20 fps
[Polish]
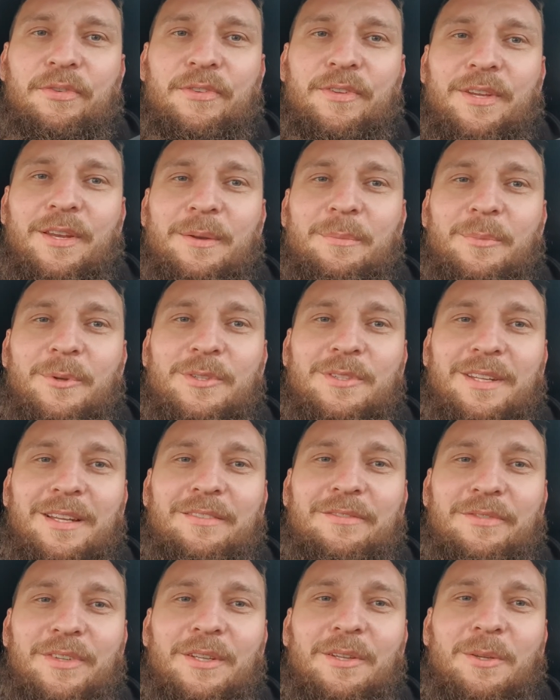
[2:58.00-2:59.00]

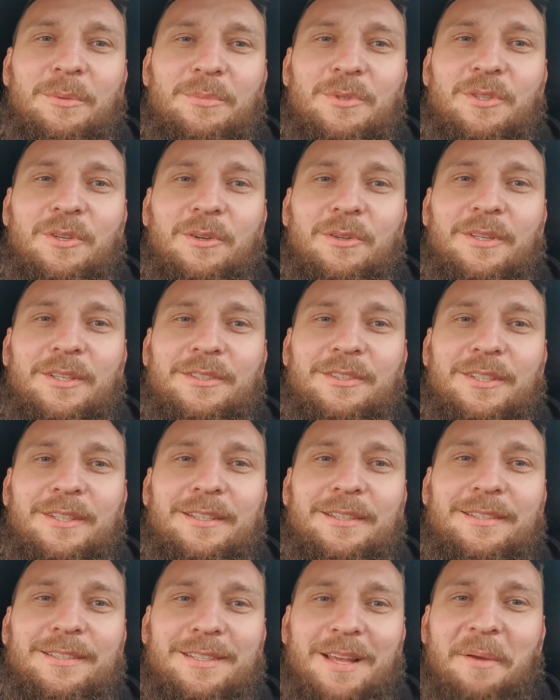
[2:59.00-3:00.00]
termostat w inną stronę
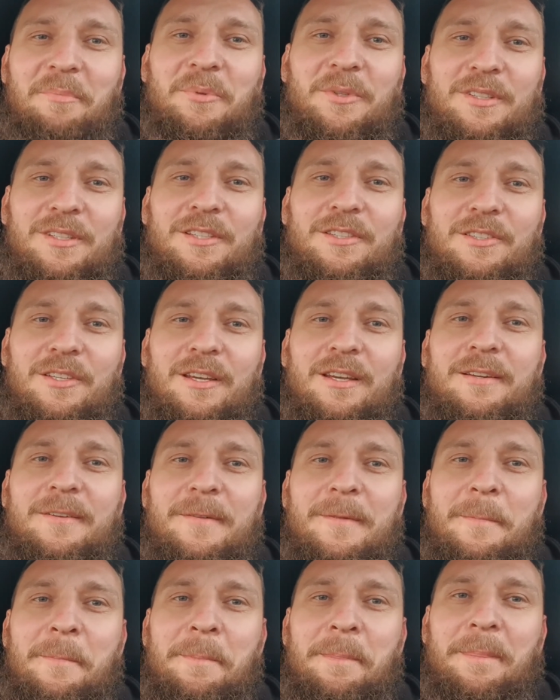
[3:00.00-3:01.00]
się zamknie się
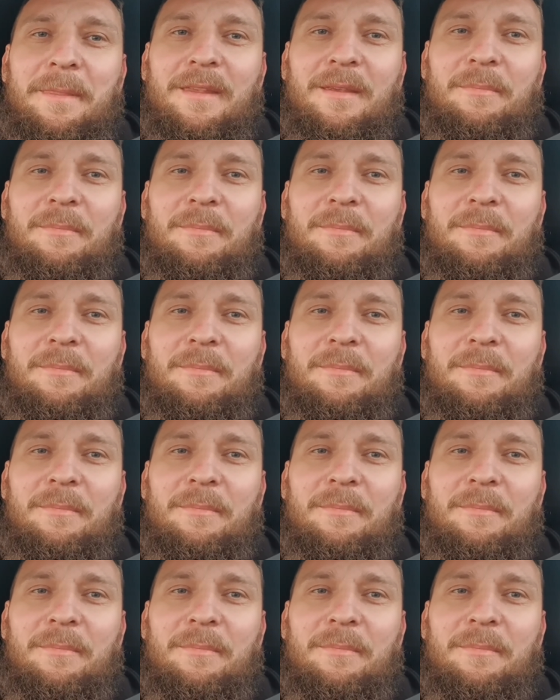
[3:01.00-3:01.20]
i